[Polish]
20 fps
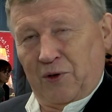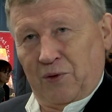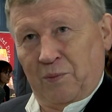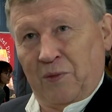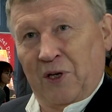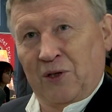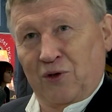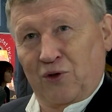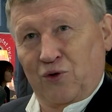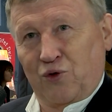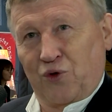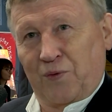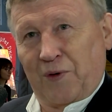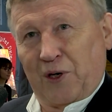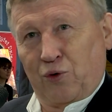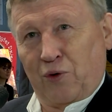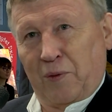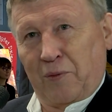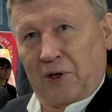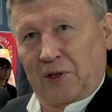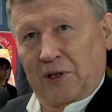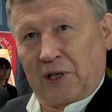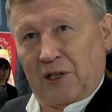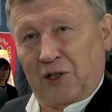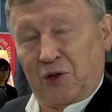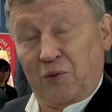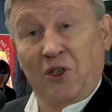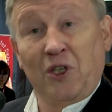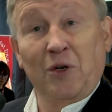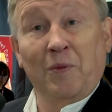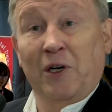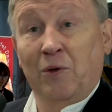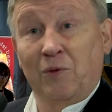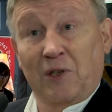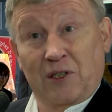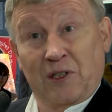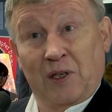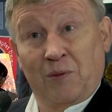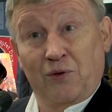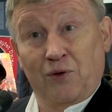będąc już w wieku emerytalnym i nie mają
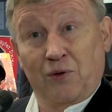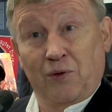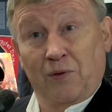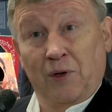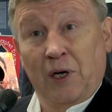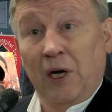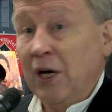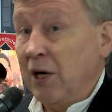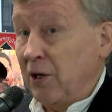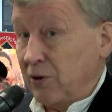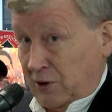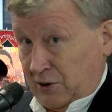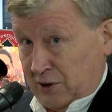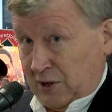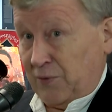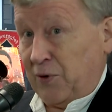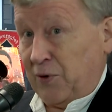następców. To jest